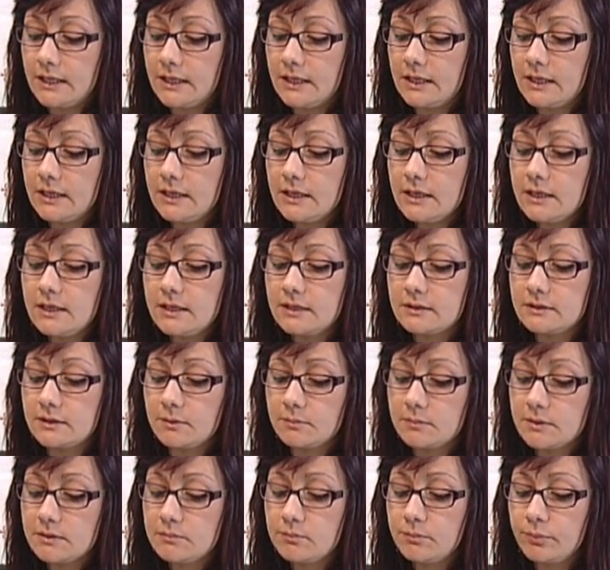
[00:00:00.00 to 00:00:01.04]
Y
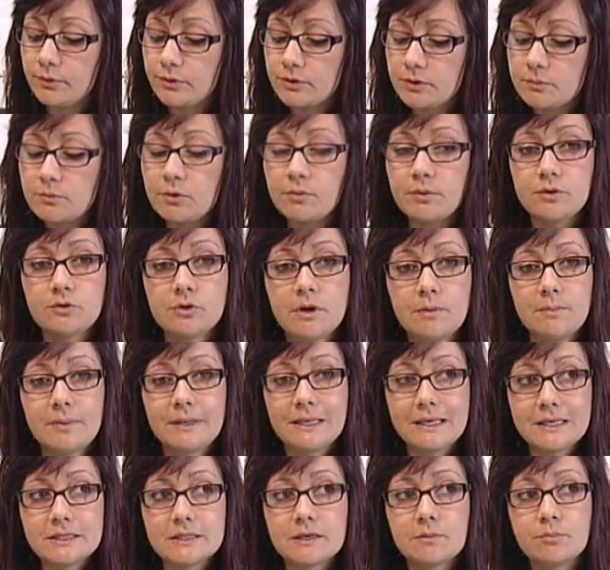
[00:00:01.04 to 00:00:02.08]
también podremos ver una
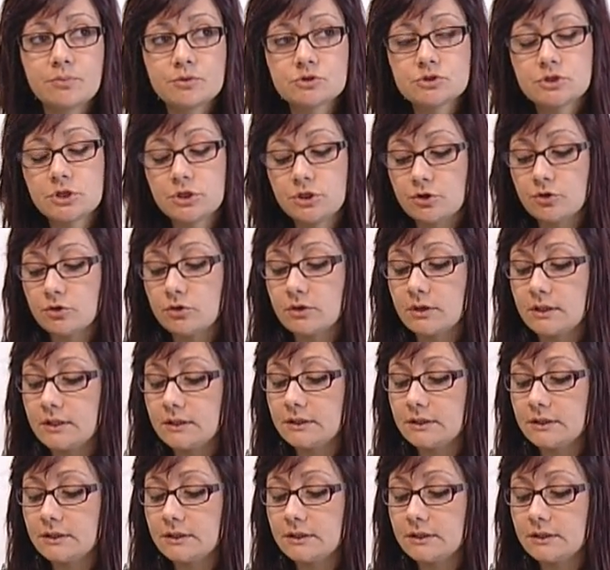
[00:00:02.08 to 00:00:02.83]
pequeña exposición